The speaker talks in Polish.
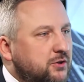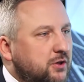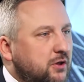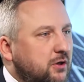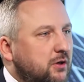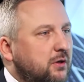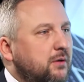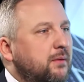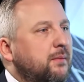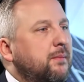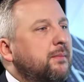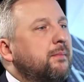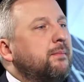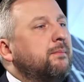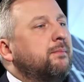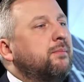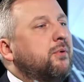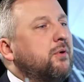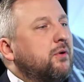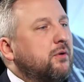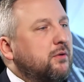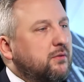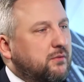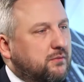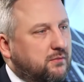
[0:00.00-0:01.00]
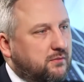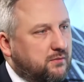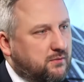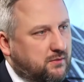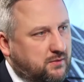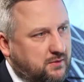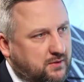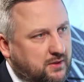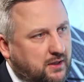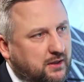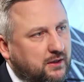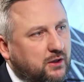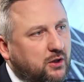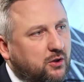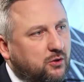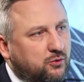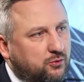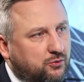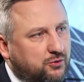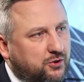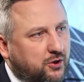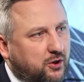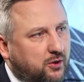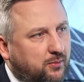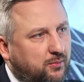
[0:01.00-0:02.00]
Dlaczego? Bo z jednego
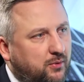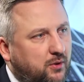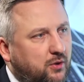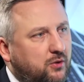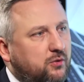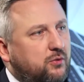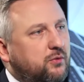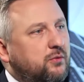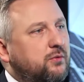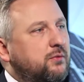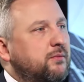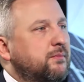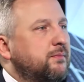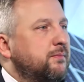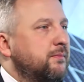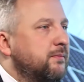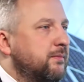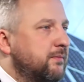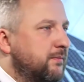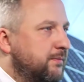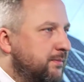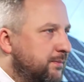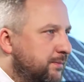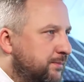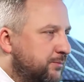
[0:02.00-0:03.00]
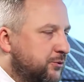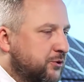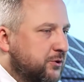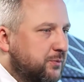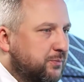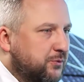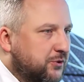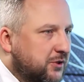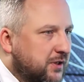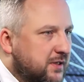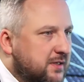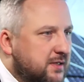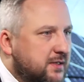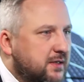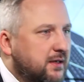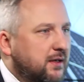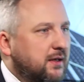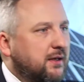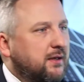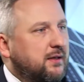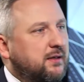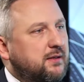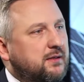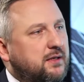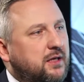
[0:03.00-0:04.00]
dużego bloku przy
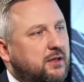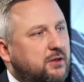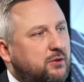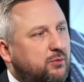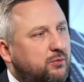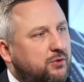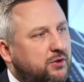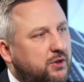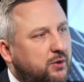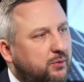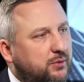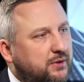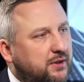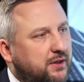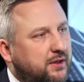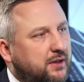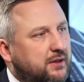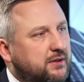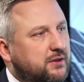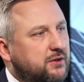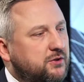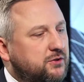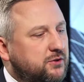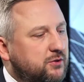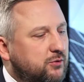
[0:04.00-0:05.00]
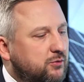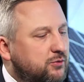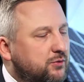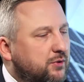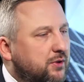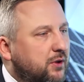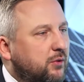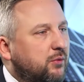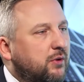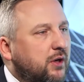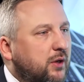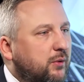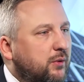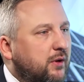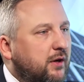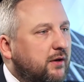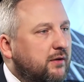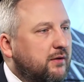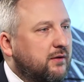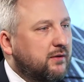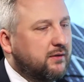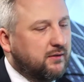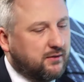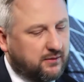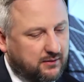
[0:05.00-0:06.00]
przesyle jedną linią energetyczną, która uległa
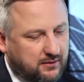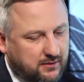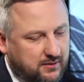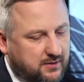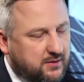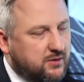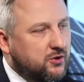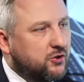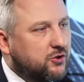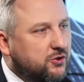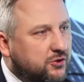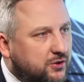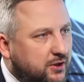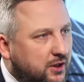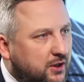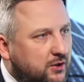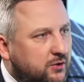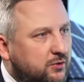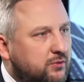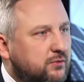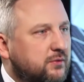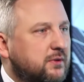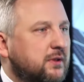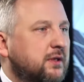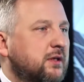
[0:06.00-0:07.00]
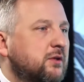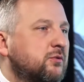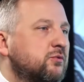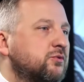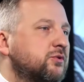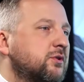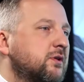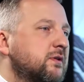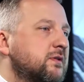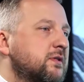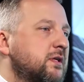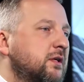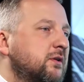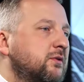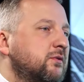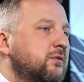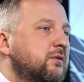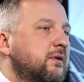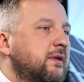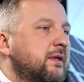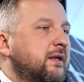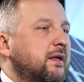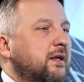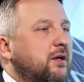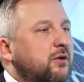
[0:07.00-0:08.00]
a zniszczeniu, tak,
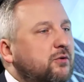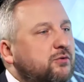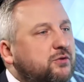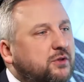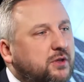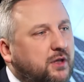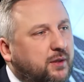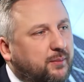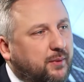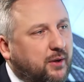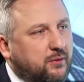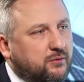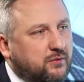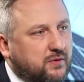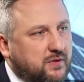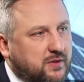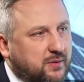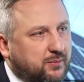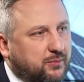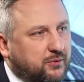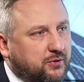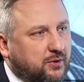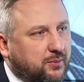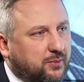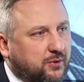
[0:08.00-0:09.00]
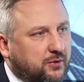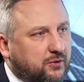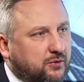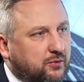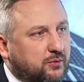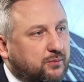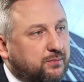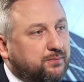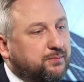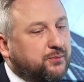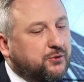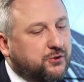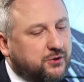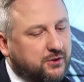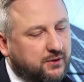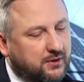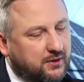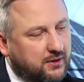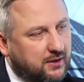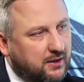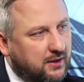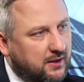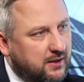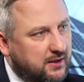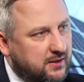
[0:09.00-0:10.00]
uszkodzeniu, ludzie nie mają dostępu do prądu.
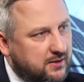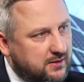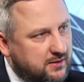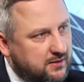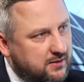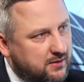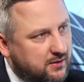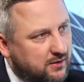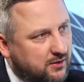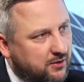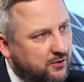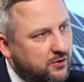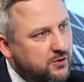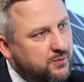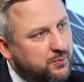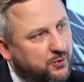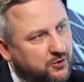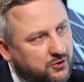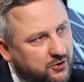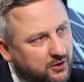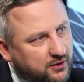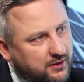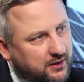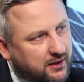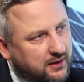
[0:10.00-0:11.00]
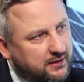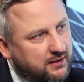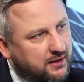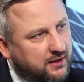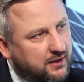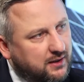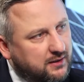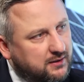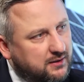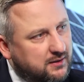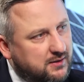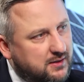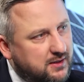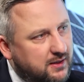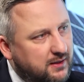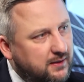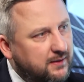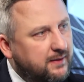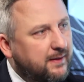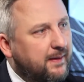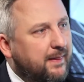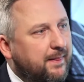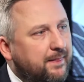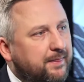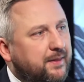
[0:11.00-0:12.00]
Przy rozproszonej
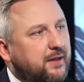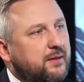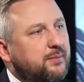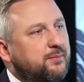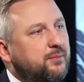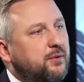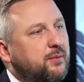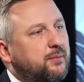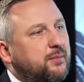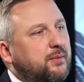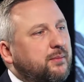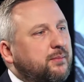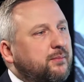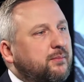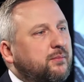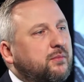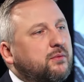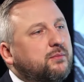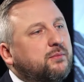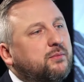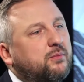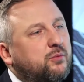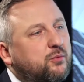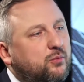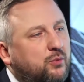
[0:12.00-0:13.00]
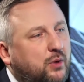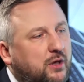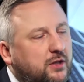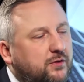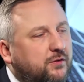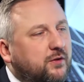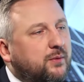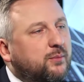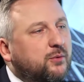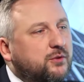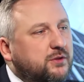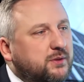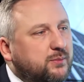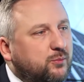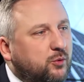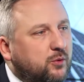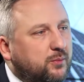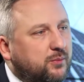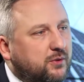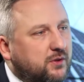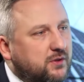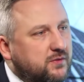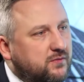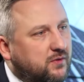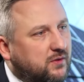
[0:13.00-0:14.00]
energetyce ten problem łatwiej można
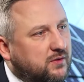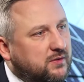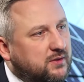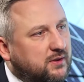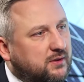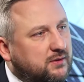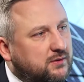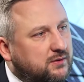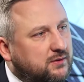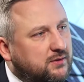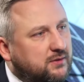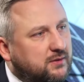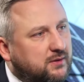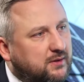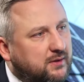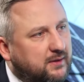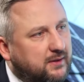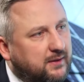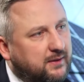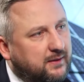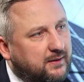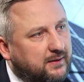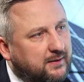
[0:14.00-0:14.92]
byłoby rozwiązać. No